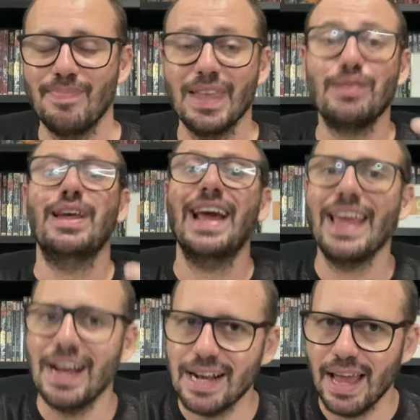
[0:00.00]
Será que
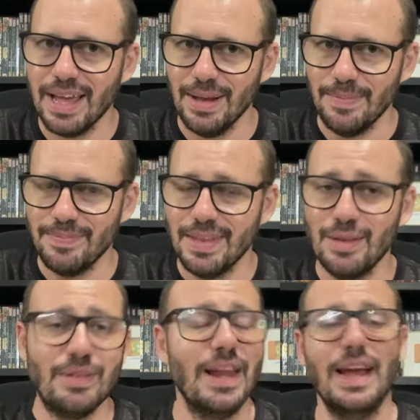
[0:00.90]
é a Cleia?
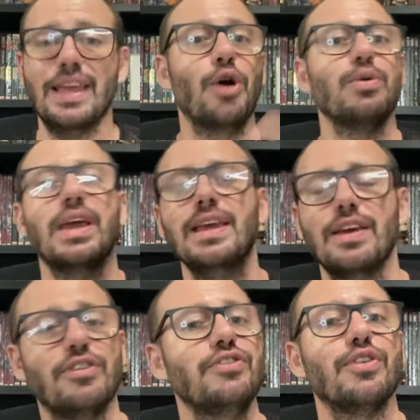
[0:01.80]
Será que é alguém que
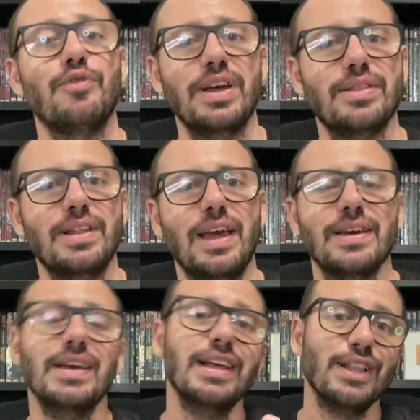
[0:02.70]
a gente não faz
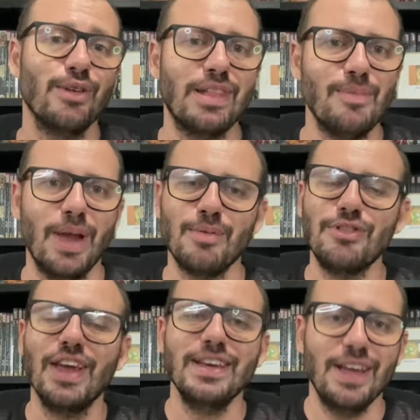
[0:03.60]
ideia? Não
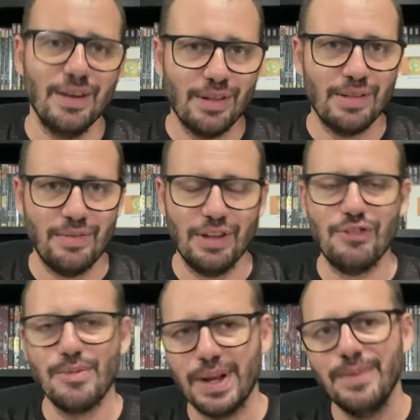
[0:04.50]
sabemos, e é isso que você vai
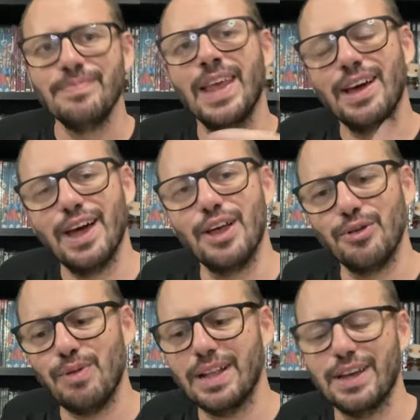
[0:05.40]
descobrir ganhando
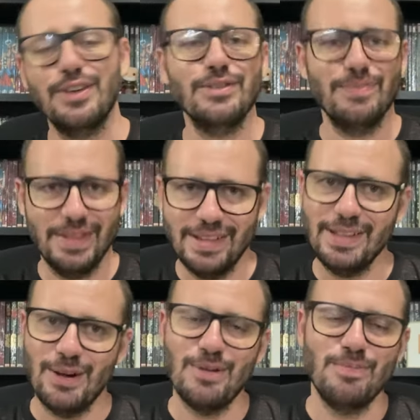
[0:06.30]
o quadrinho.
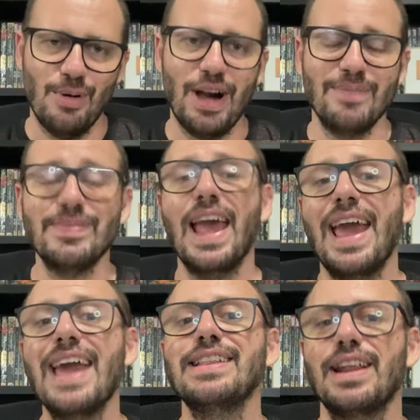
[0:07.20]
Então, porra,
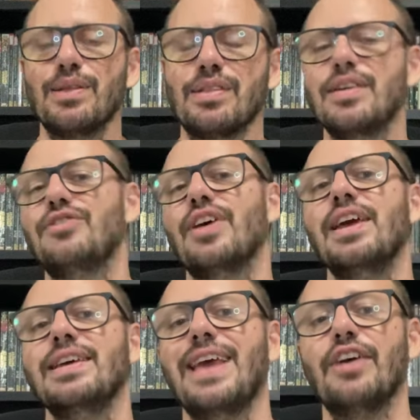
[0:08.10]
é, é, interessante
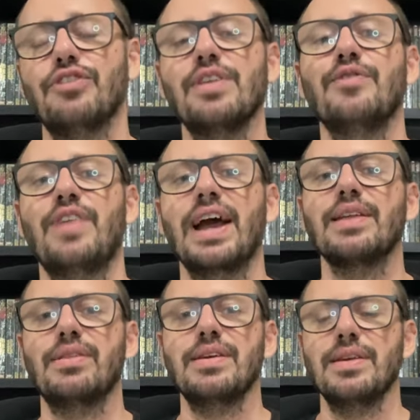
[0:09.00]
e acho que
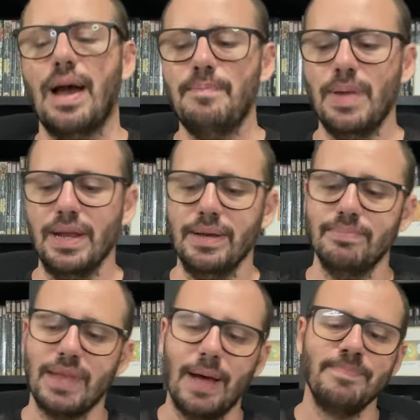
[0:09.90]
vale sim a pena,
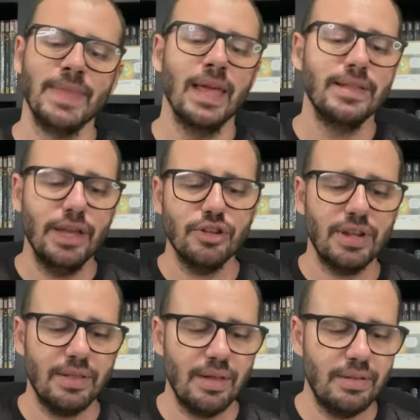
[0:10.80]
tá? Dentro
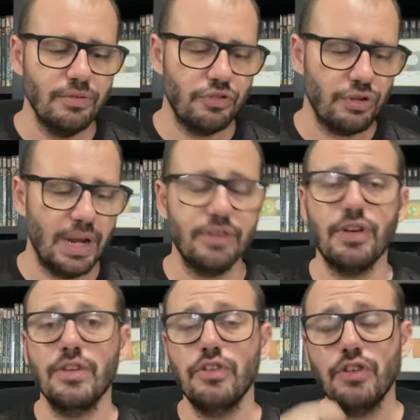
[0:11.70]
dessas cinco histórias,
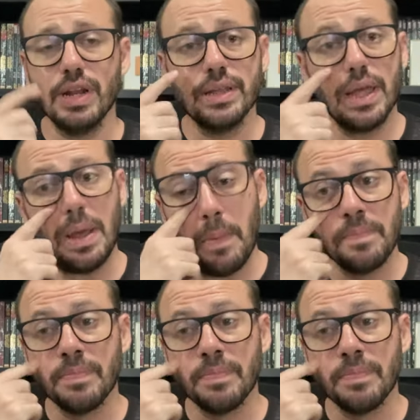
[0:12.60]
a gente ainda tem